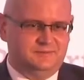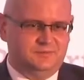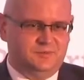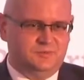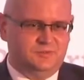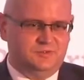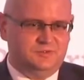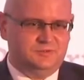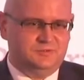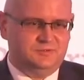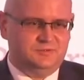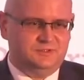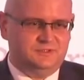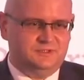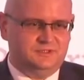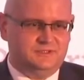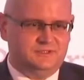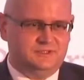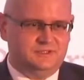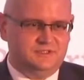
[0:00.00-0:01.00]
po prostu
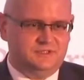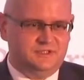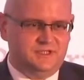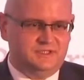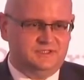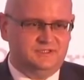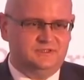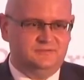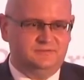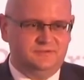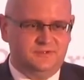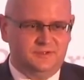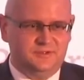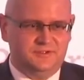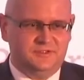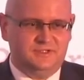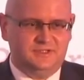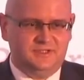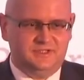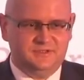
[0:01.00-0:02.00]
z tysięcy
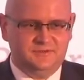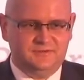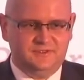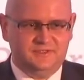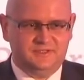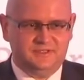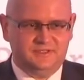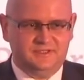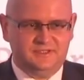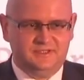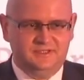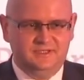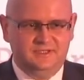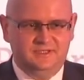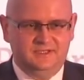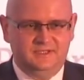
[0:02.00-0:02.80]
wdrożeń na świecie